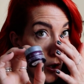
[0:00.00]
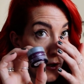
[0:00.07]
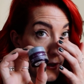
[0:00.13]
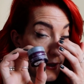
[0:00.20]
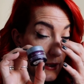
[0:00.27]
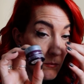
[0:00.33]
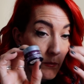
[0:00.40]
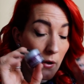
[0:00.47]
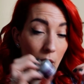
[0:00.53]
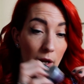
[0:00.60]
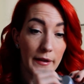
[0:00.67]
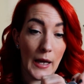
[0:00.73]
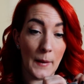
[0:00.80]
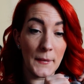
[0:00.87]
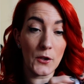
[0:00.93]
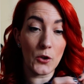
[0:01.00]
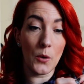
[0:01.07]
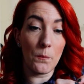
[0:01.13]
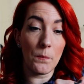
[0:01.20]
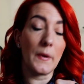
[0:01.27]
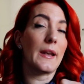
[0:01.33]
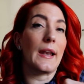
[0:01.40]
Augencreme, damit
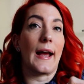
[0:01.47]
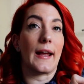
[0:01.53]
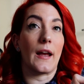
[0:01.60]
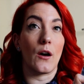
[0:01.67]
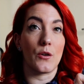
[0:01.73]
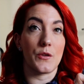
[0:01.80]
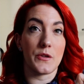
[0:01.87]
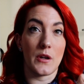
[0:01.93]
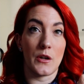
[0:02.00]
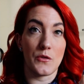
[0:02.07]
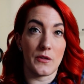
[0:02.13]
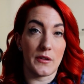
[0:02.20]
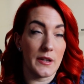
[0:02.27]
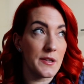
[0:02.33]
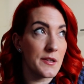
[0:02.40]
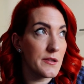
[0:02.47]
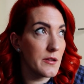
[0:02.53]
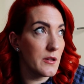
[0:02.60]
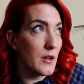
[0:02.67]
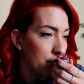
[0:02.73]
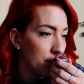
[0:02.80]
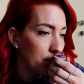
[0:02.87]
kommt man lange aus. Also
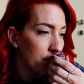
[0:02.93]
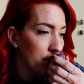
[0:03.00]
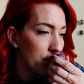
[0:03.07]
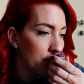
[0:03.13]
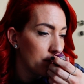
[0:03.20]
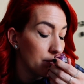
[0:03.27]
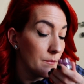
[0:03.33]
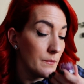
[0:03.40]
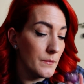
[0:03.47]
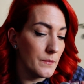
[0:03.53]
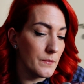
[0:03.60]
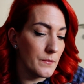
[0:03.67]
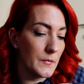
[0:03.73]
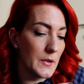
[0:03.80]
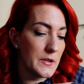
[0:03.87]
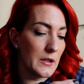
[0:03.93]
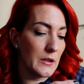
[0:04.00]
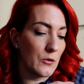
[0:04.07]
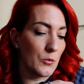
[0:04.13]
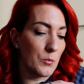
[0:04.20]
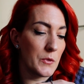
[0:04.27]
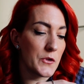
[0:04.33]
das hm, das ist
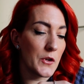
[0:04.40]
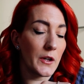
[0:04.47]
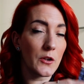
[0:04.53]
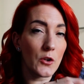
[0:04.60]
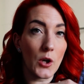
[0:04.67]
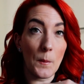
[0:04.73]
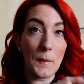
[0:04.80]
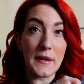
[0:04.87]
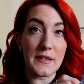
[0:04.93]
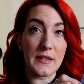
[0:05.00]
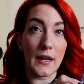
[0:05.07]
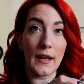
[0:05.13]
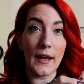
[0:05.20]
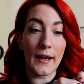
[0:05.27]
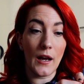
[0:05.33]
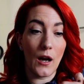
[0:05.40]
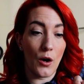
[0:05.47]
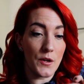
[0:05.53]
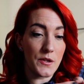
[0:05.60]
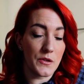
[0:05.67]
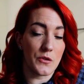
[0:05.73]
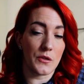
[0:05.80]
richtig gut. Mit solchen komme ich sehr lange
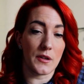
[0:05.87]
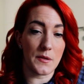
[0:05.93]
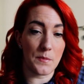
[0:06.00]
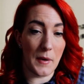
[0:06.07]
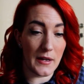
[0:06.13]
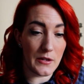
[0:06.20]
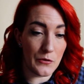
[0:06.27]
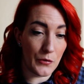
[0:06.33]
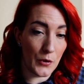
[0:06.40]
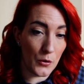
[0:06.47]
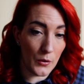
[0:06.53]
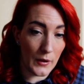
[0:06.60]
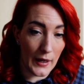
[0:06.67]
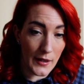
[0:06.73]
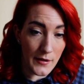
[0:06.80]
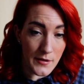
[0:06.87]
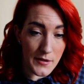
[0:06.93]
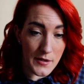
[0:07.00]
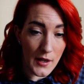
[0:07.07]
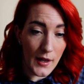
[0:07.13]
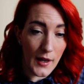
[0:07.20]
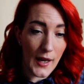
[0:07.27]
aus, also das passt voll und
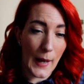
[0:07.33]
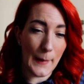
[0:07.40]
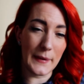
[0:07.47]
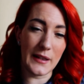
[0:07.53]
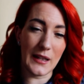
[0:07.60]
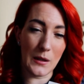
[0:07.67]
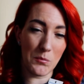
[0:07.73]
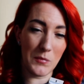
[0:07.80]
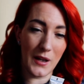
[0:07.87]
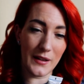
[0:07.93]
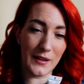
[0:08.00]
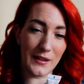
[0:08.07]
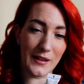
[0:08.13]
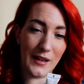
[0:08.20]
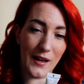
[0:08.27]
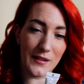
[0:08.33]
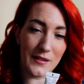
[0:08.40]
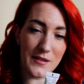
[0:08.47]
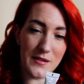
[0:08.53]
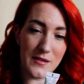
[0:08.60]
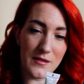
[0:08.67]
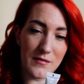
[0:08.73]
ganz. Aber ich hätte mir halt
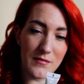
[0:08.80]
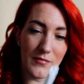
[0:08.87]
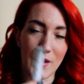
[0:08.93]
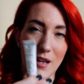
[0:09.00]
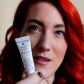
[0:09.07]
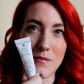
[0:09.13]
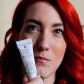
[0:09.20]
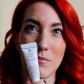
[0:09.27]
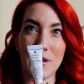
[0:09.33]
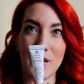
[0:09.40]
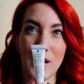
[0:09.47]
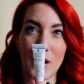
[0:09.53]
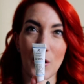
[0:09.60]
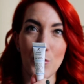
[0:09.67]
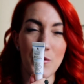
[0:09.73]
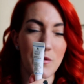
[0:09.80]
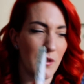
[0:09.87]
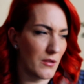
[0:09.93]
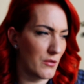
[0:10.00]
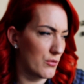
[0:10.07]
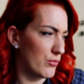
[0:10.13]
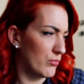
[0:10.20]
gedacht, dass das ein bisschen
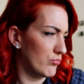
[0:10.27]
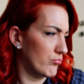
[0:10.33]
größer ist.